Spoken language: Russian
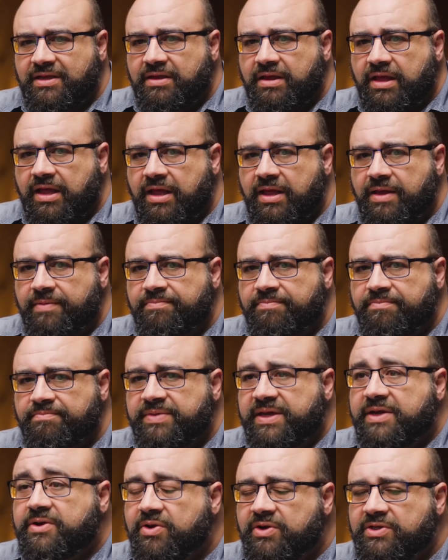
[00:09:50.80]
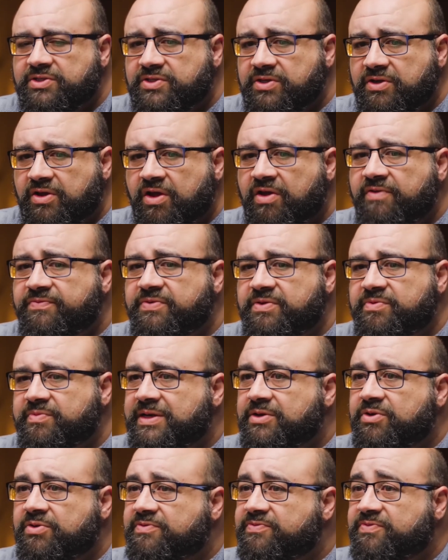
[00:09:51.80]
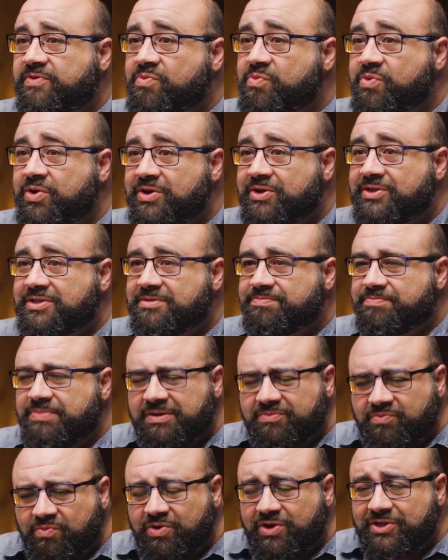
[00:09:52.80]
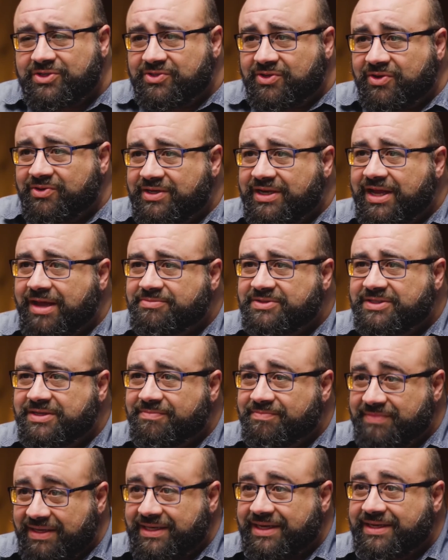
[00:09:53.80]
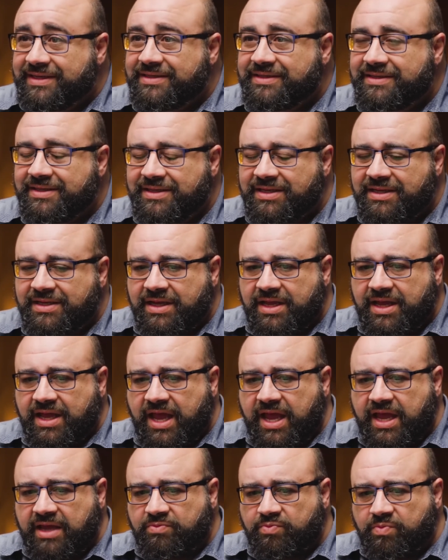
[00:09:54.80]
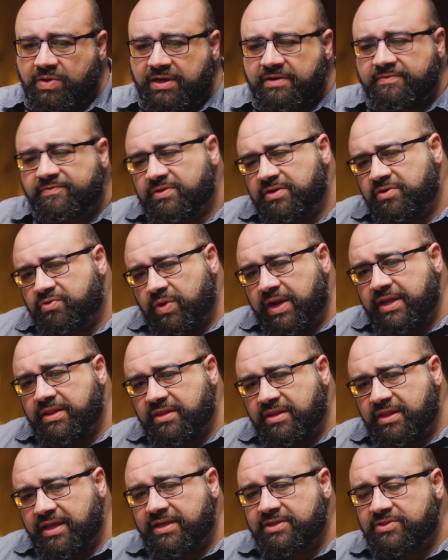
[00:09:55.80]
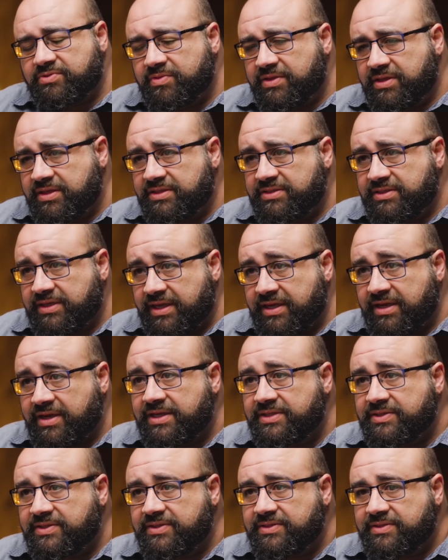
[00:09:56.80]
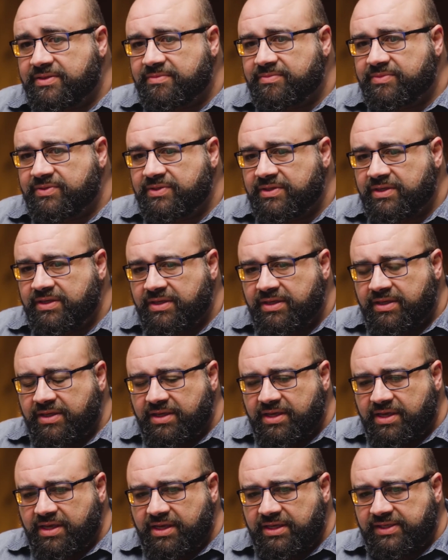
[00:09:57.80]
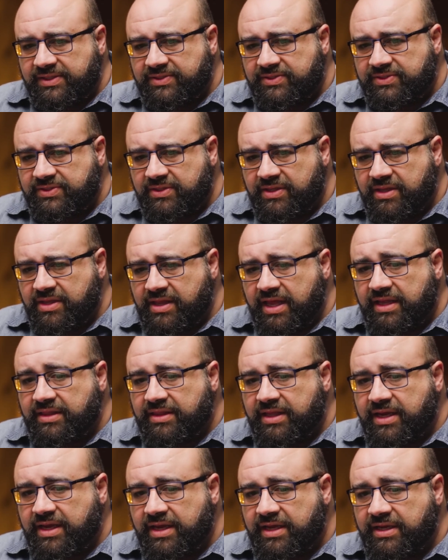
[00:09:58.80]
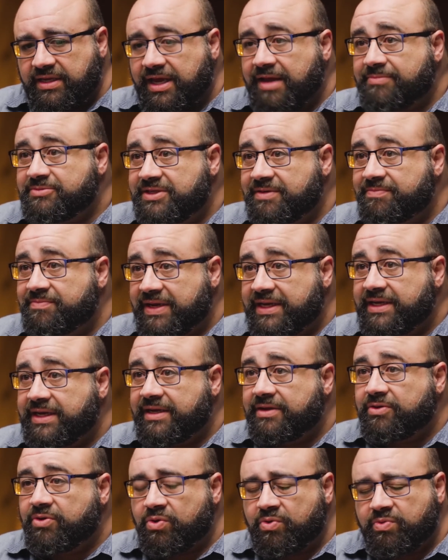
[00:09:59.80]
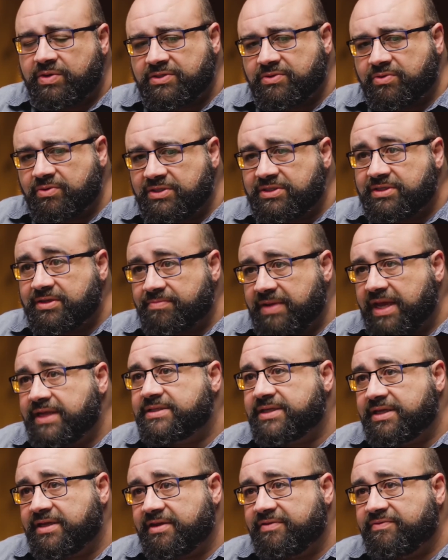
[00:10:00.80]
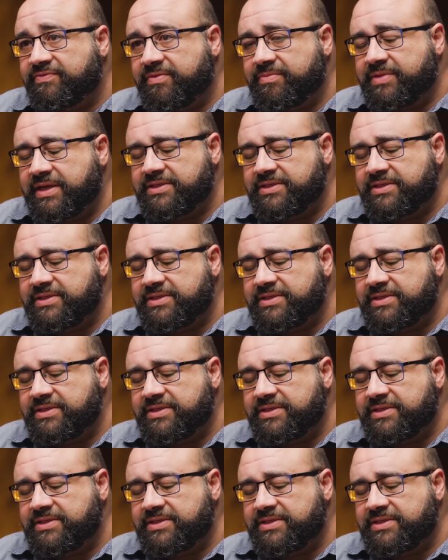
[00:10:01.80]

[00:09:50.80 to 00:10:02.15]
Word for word: Обычно мы эм, ищем, используя слова, но мы не можем искать по контексту или смыслу. Эм, Одним из преимуществ искусственного интеллекта является то, что он может улавливать смысл, или что называется семантической